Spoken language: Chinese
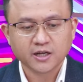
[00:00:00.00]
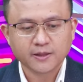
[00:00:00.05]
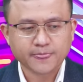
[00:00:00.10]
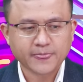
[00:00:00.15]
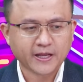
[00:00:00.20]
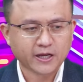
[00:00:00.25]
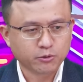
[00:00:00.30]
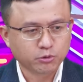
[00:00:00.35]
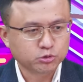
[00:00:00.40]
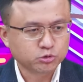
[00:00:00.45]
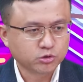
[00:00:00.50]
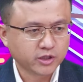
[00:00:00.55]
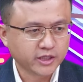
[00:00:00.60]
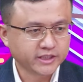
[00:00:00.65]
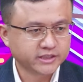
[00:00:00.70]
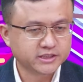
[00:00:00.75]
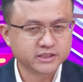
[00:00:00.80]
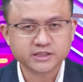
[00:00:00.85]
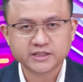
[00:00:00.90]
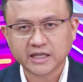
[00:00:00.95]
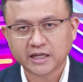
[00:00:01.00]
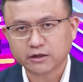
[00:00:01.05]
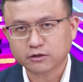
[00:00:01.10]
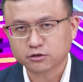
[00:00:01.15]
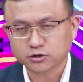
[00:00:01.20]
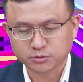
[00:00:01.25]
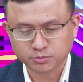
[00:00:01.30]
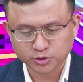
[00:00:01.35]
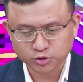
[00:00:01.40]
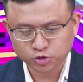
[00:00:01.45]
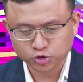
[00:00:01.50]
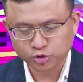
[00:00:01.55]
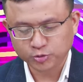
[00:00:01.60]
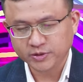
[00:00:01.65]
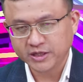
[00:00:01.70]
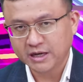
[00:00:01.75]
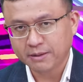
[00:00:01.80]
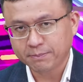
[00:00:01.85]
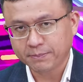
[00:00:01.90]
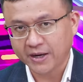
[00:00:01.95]
那你会说，哎，技嘉有什么 G B
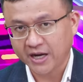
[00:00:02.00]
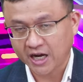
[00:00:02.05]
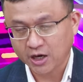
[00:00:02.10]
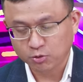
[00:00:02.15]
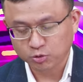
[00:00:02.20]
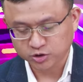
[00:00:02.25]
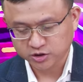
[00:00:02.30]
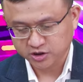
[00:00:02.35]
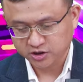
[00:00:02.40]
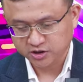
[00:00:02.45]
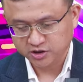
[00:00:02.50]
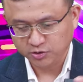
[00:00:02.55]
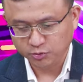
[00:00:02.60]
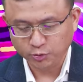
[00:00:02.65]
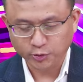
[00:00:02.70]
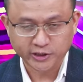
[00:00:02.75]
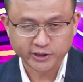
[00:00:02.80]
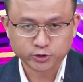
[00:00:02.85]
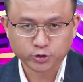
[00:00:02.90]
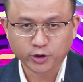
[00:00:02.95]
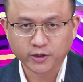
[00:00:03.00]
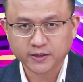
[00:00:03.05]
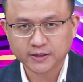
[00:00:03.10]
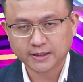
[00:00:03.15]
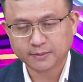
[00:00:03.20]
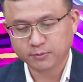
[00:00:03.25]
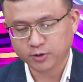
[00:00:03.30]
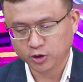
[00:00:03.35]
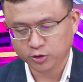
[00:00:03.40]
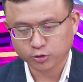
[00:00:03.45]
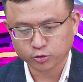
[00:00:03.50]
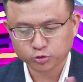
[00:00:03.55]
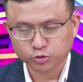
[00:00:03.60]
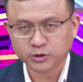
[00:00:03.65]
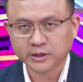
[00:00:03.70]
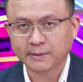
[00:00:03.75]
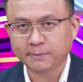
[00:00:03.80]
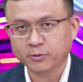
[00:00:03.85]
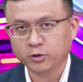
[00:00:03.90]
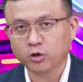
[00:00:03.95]
两百啊，或是伟创他们也都说
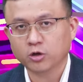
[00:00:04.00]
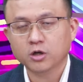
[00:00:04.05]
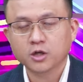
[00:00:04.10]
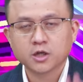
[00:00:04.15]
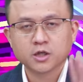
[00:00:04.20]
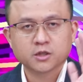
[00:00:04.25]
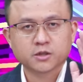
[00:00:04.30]
他们有。